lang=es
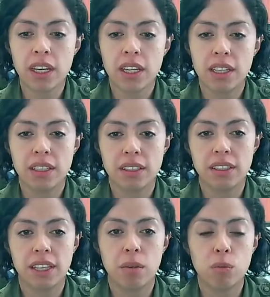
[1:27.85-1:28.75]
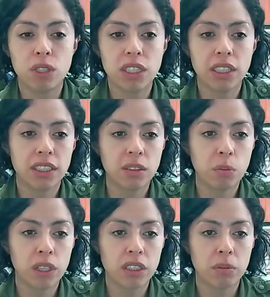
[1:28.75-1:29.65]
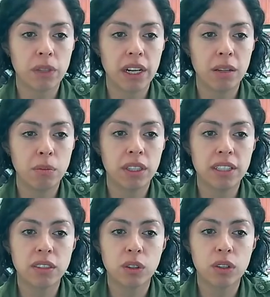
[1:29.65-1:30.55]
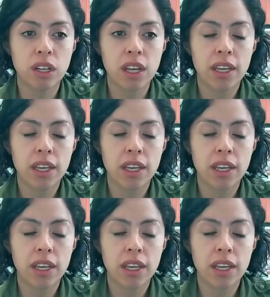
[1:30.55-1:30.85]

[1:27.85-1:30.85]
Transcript: Este, muchas gracias por aceptar la invitación.